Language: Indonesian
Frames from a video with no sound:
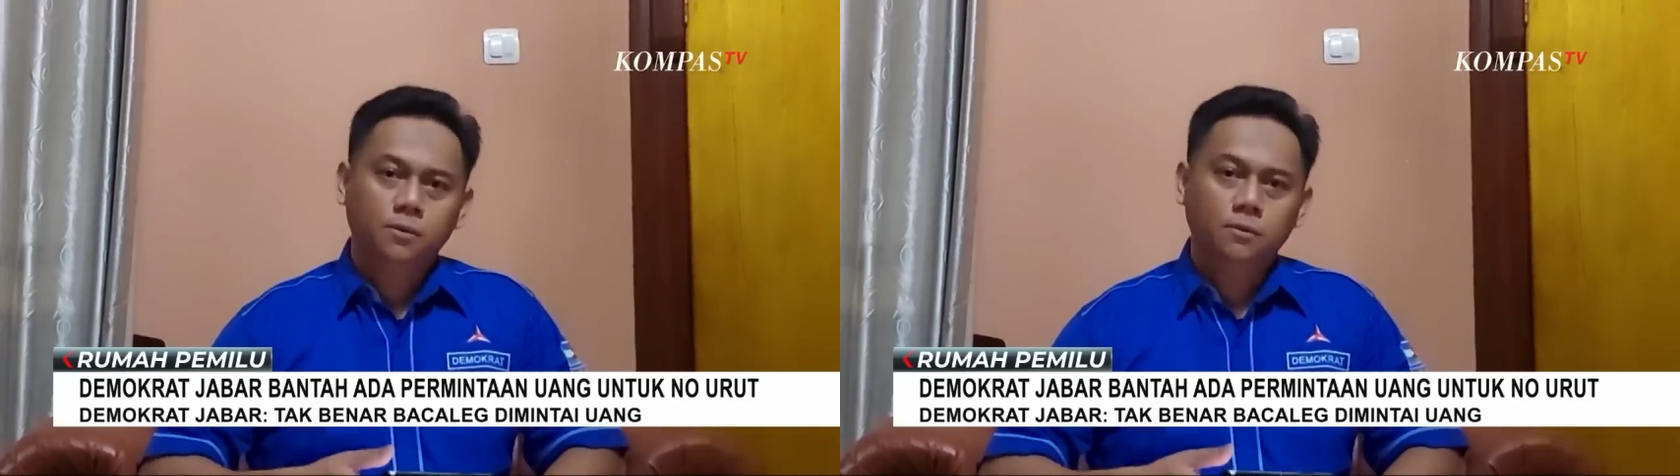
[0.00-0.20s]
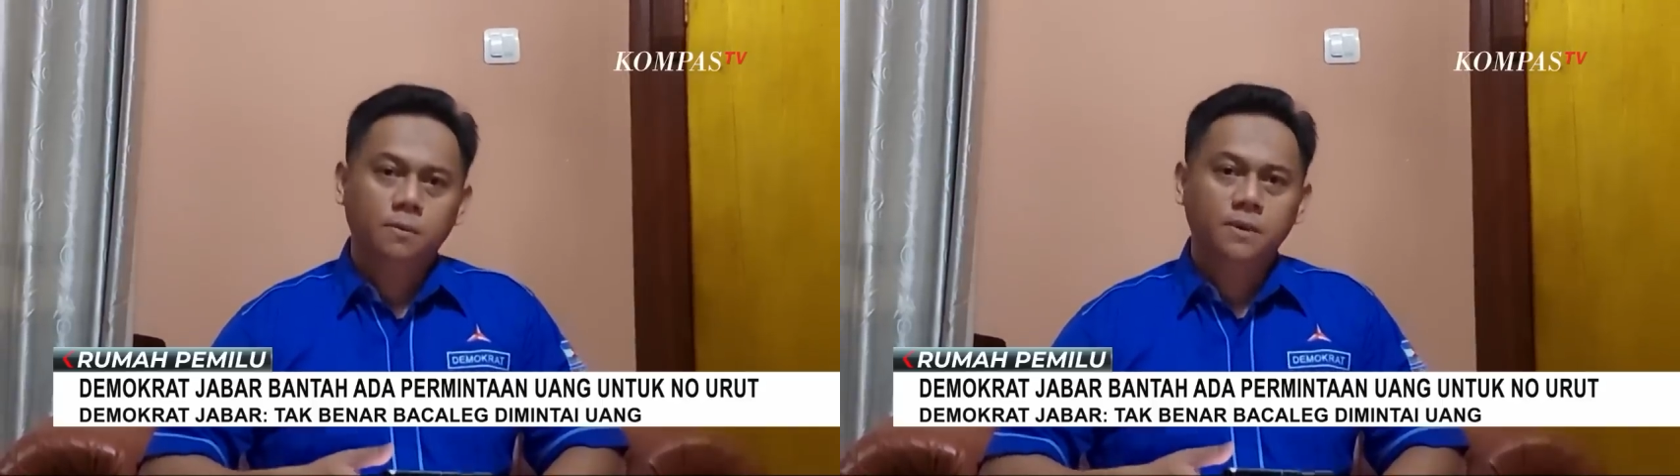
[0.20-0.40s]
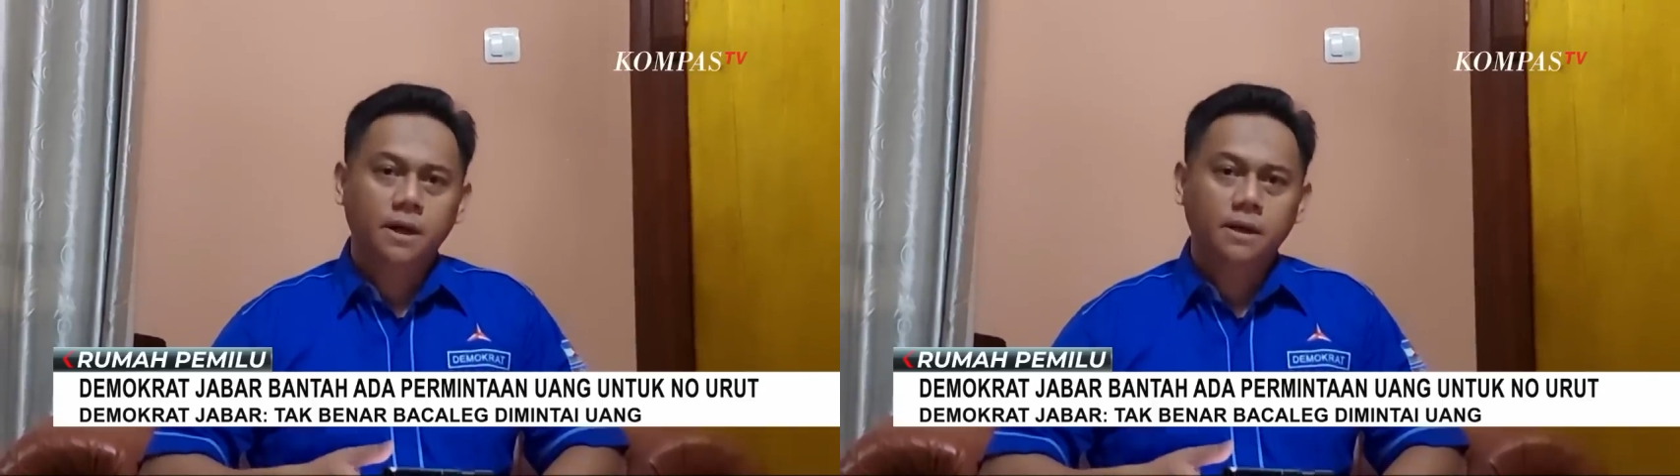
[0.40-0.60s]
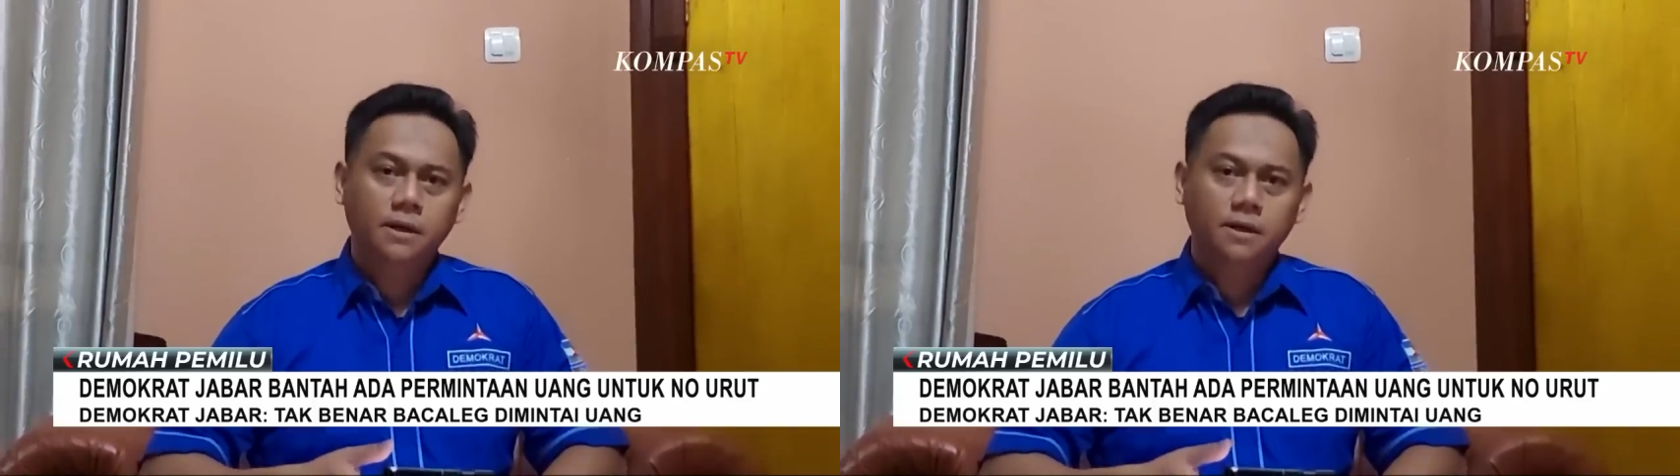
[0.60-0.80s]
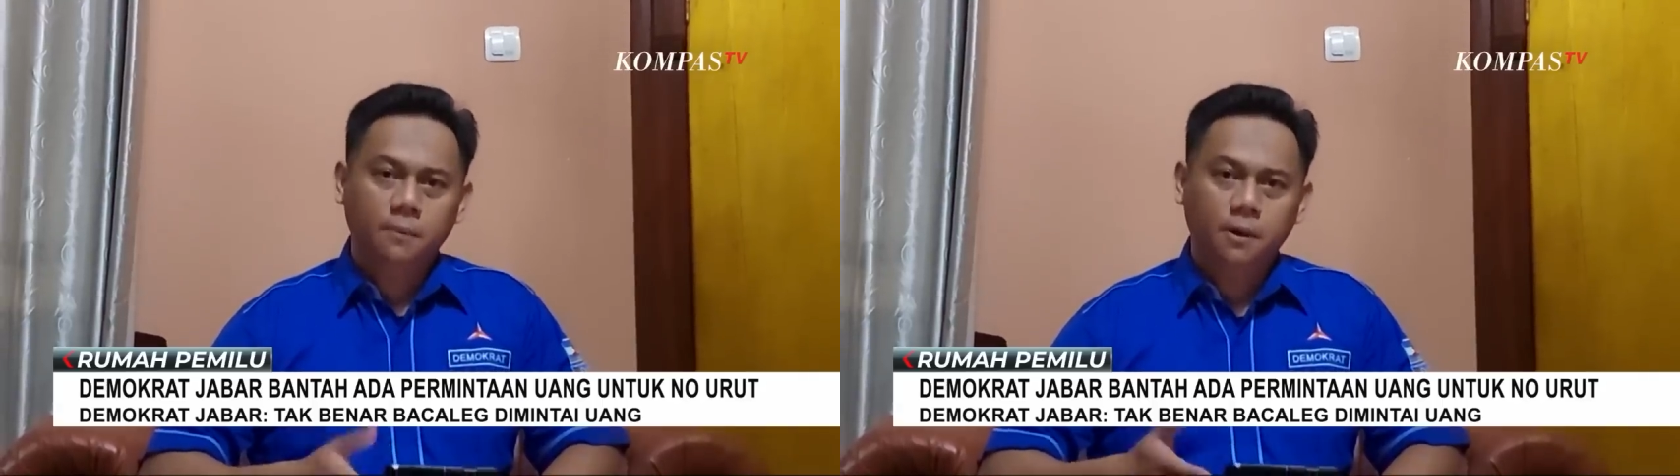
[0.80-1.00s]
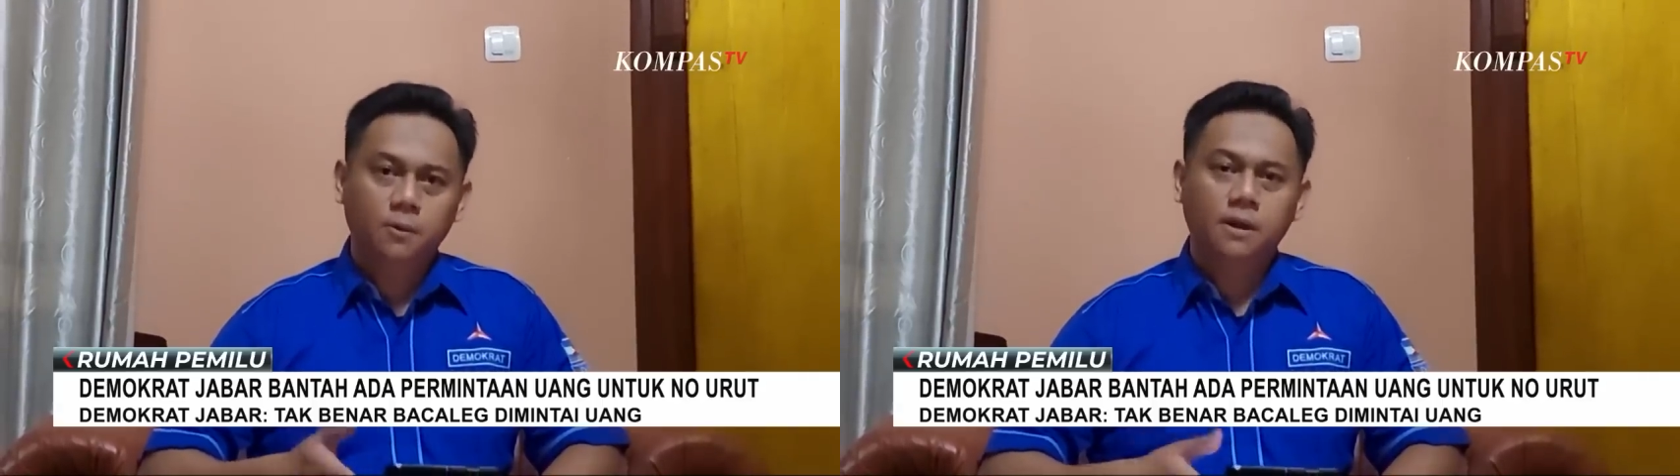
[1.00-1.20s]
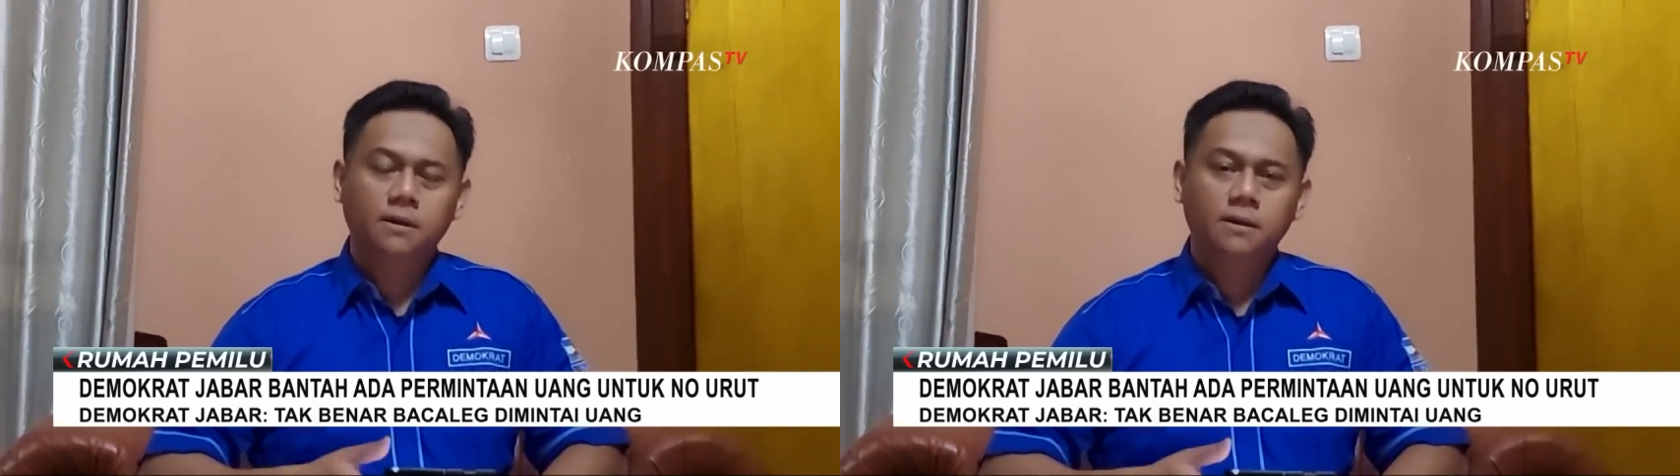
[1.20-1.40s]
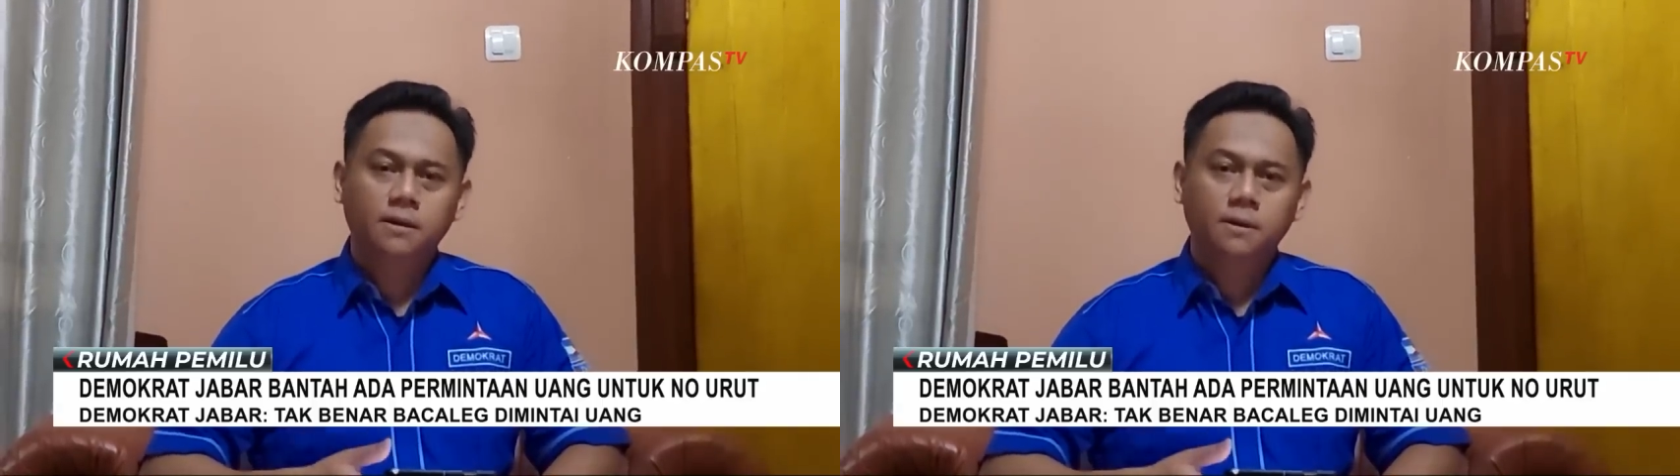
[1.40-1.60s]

membiayai keperluan